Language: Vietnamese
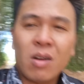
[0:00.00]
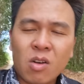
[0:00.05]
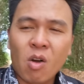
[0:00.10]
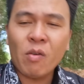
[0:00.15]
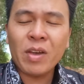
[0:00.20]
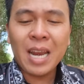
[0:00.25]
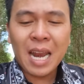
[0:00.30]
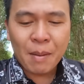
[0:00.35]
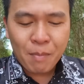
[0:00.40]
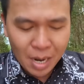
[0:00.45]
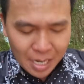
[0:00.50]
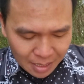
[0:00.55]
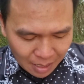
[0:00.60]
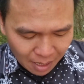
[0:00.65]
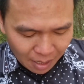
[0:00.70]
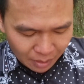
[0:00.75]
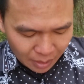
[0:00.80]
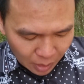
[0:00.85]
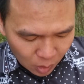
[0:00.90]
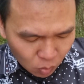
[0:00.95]
Có nghĩa là bây
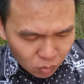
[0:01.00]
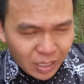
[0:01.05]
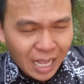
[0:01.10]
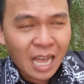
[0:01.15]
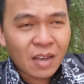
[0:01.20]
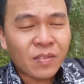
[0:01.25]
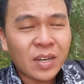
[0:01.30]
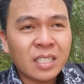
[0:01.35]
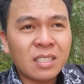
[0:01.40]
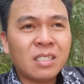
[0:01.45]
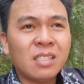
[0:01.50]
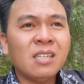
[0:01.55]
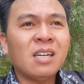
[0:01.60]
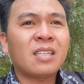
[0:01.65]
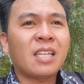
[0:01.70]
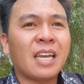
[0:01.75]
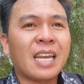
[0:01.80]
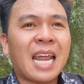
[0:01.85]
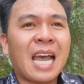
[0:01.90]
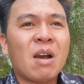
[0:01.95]
giờ thì chúng ta vẫn
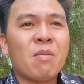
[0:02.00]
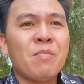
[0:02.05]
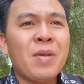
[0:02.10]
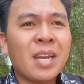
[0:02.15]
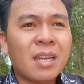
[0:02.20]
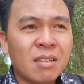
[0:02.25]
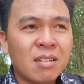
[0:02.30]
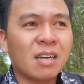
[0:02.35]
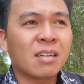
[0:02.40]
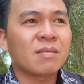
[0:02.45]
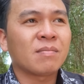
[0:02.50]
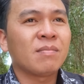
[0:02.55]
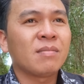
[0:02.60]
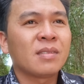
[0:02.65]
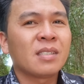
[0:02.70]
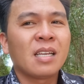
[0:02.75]
chưa thể nào biết được